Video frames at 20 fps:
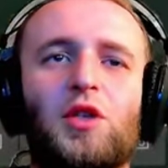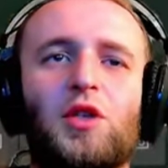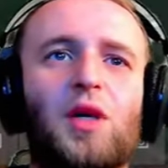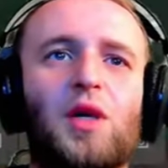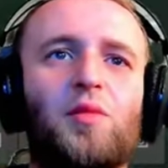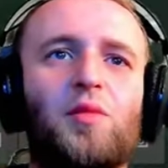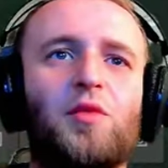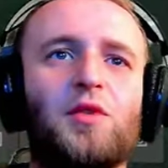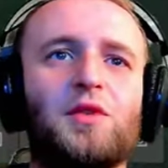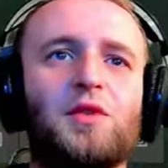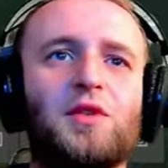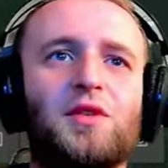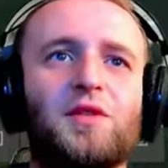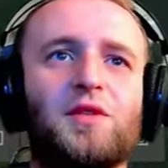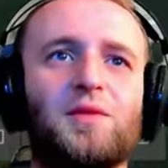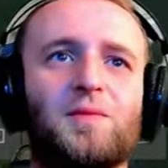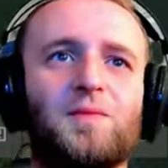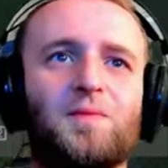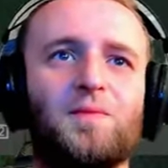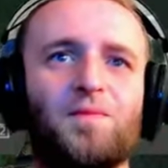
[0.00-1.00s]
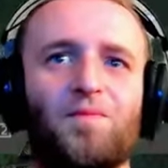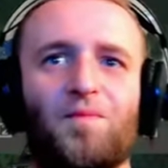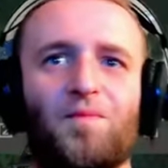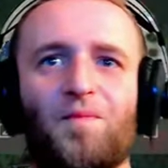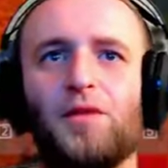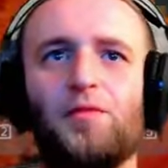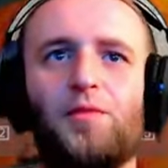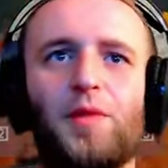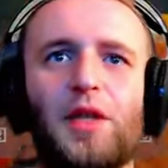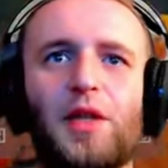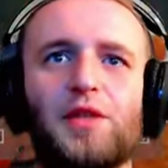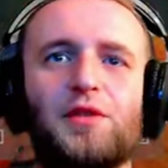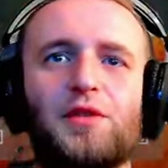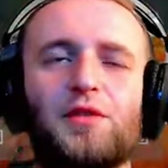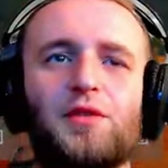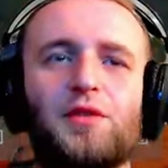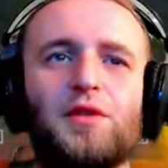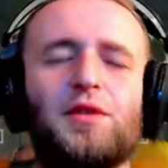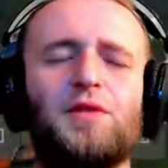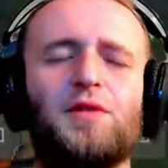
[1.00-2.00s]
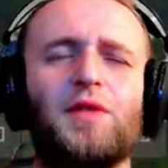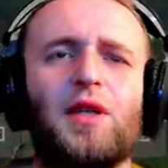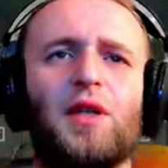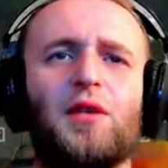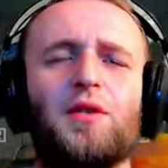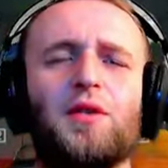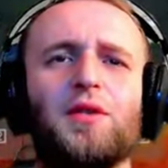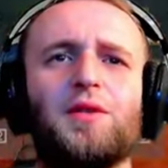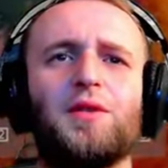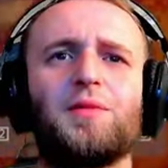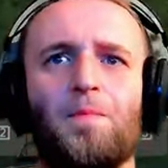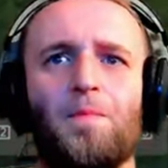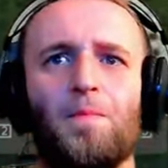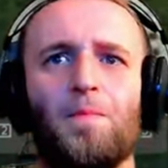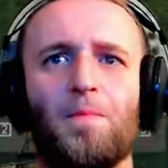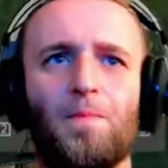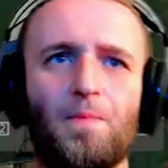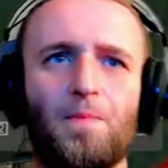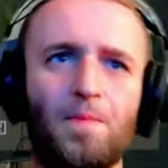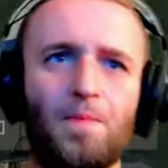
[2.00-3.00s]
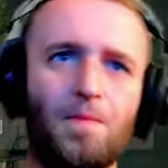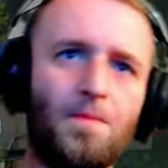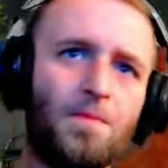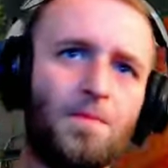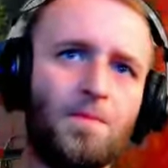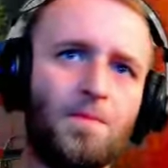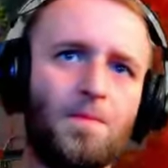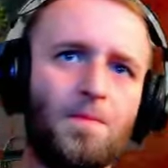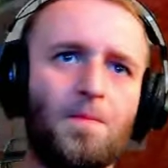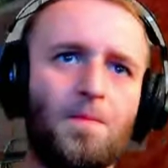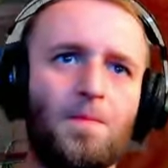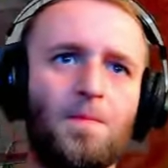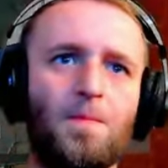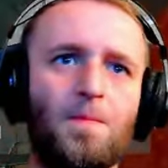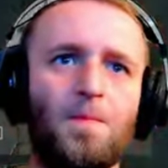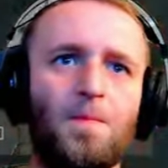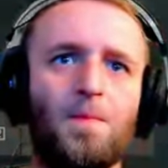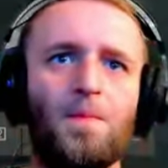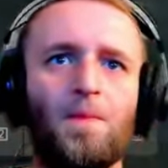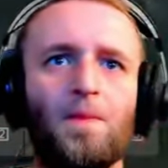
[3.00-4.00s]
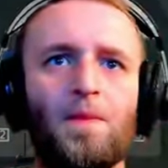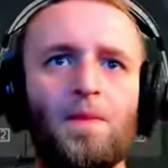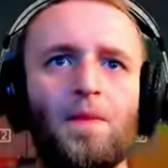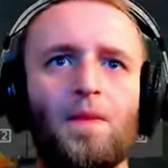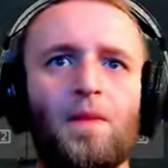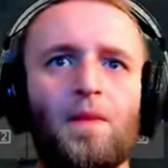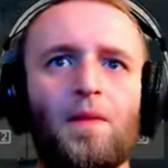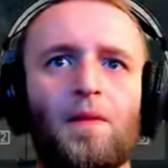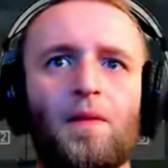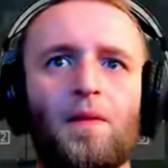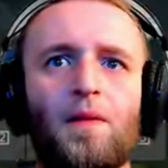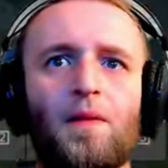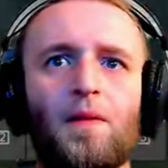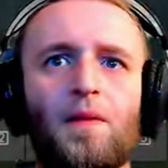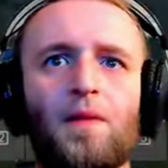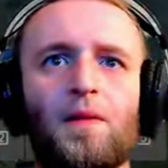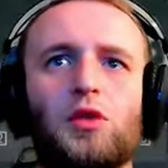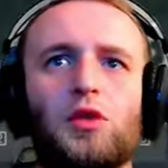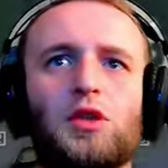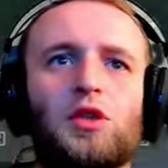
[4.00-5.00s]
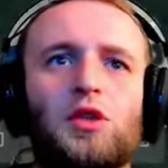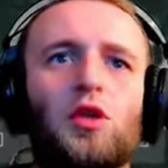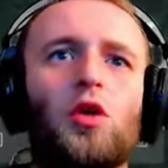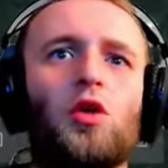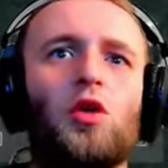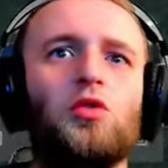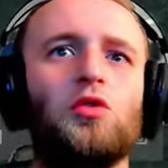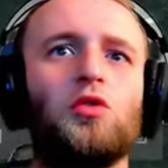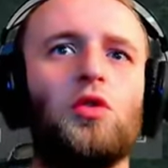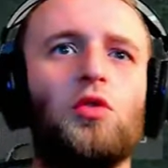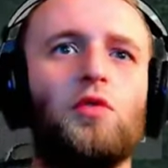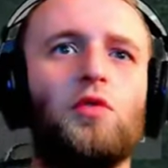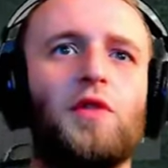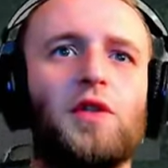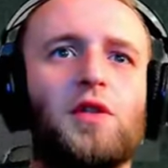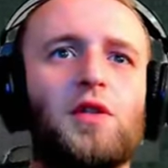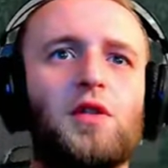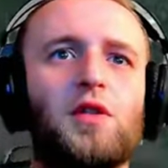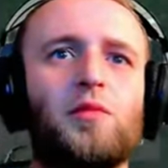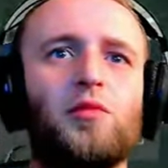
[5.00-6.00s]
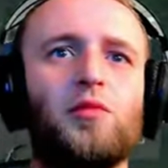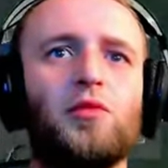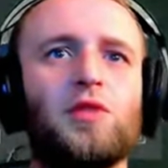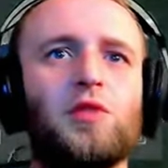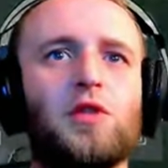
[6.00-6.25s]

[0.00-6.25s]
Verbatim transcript: to ja plus. Ty w miasto gdzieś wjechałeś. Nie, nie, nie, ja już jestem przy pomniku za chwilę. Wiesz, rondo uważaj, żeby